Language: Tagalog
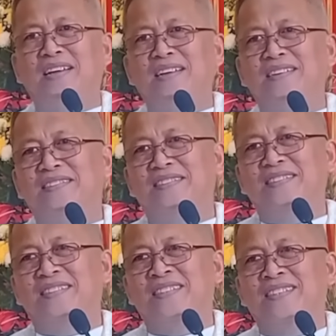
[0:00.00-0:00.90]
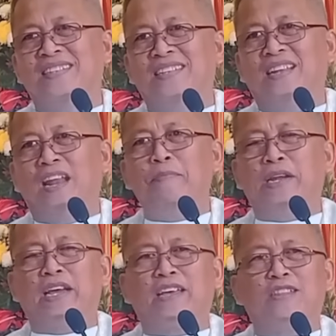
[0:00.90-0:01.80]
nana
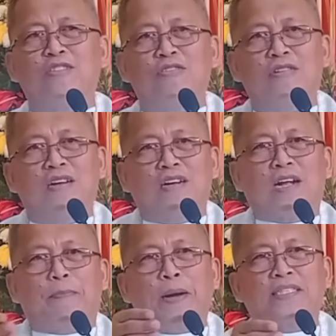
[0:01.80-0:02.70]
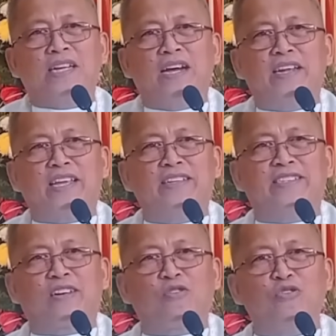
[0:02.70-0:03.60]
labi na gitong tong gapasan na
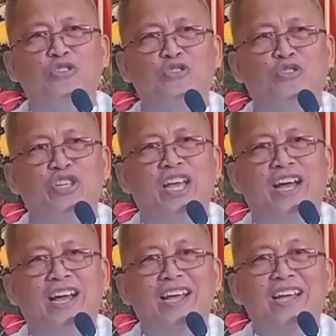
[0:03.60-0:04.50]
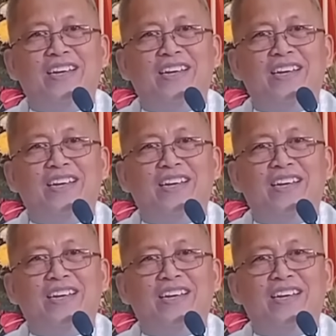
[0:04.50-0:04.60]
gid sa cross o unya